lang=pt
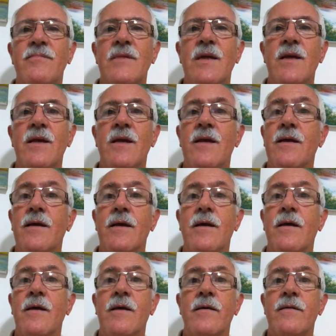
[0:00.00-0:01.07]
E
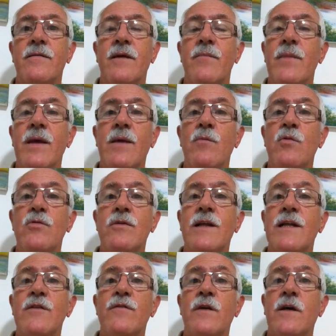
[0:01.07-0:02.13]
eh, também é muito
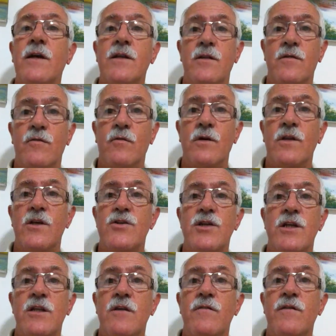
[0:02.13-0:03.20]
gratificante quando a
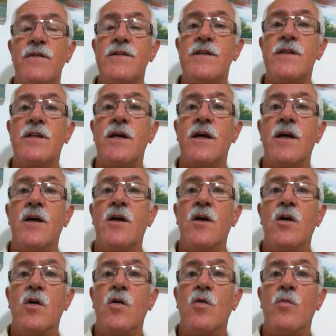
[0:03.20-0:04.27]
gente visita
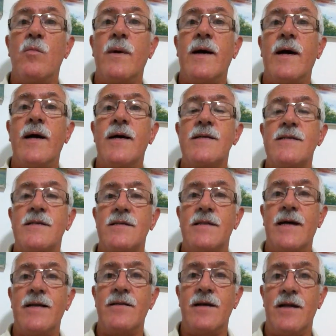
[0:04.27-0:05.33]
uma
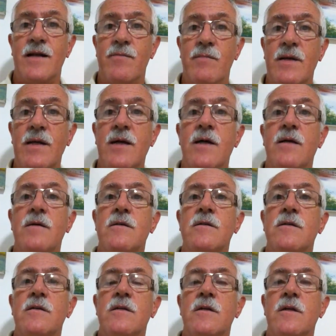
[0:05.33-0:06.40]
cidade alemã,
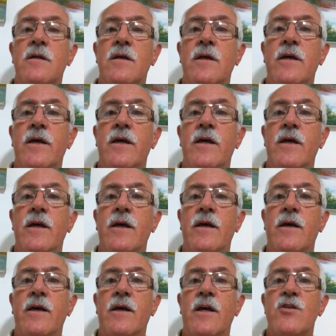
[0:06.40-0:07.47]

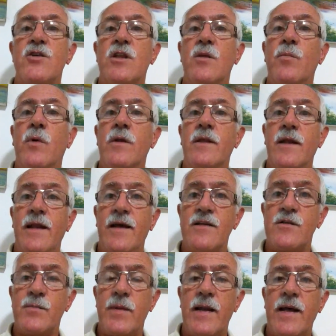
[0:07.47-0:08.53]
é, que a gente pode ler
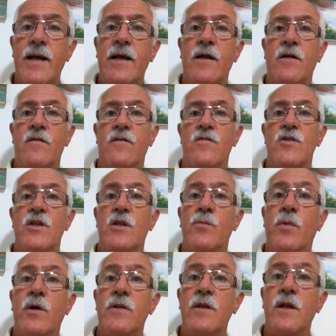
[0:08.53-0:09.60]
as placas, a
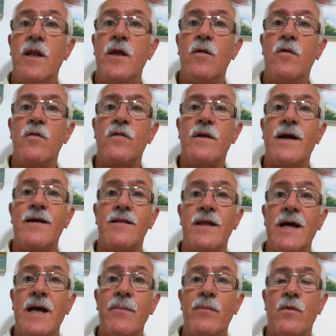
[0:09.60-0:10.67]
gente pode ler os
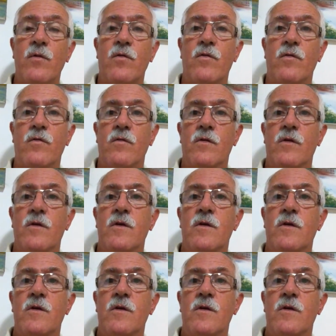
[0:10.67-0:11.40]
cardápios,